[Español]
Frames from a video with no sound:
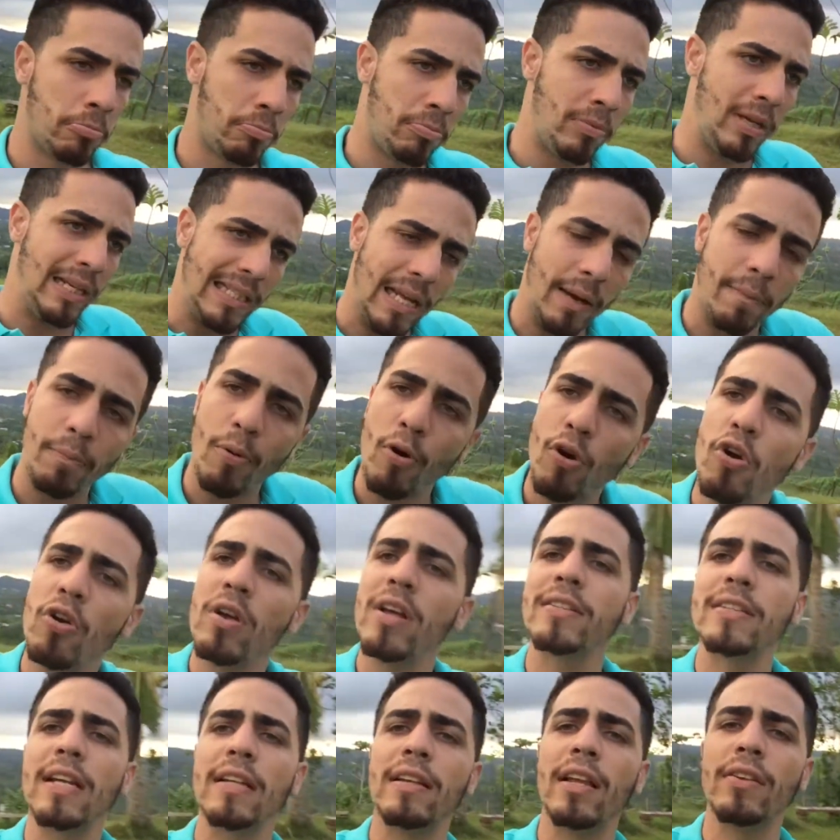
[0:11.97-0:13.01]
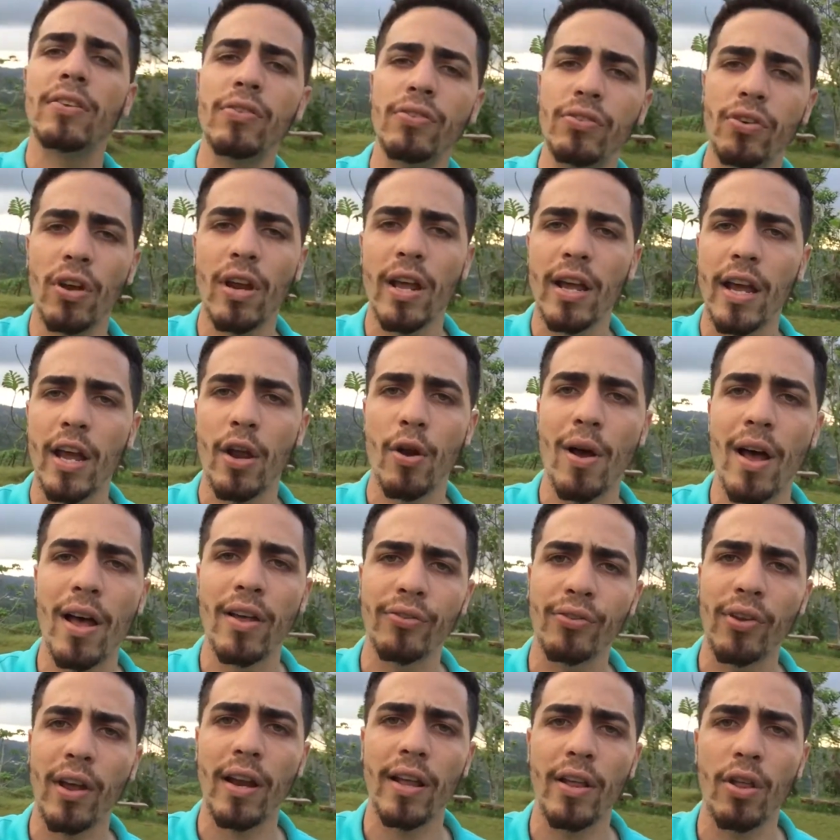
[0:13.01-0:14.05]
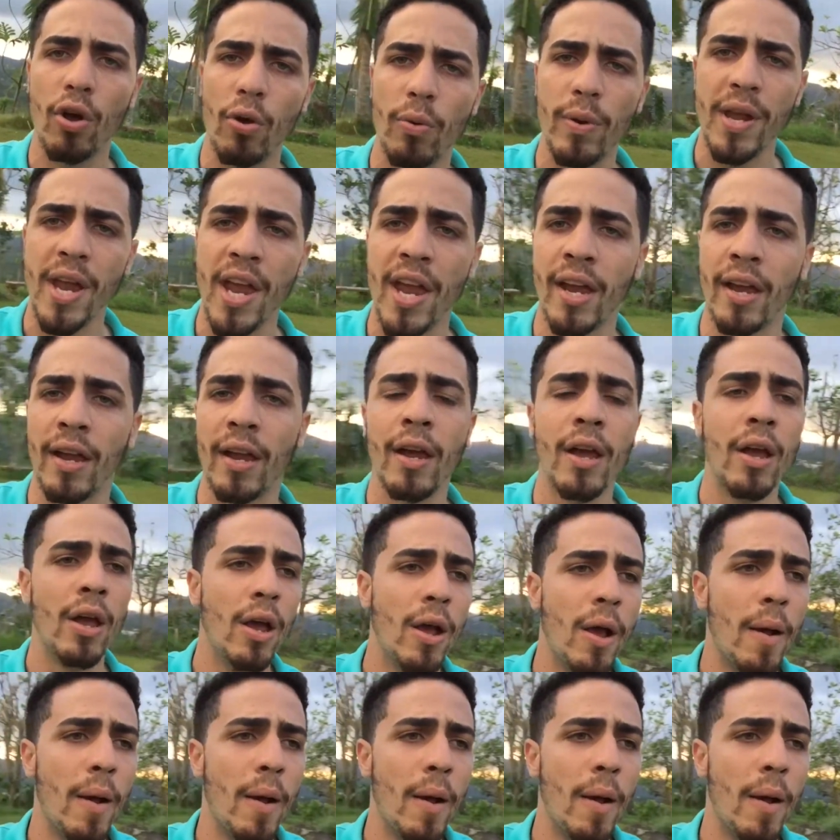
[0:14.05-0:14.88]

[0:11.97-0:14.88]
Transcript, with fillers: ni tampoco de esas decisiones que nos han salido bien.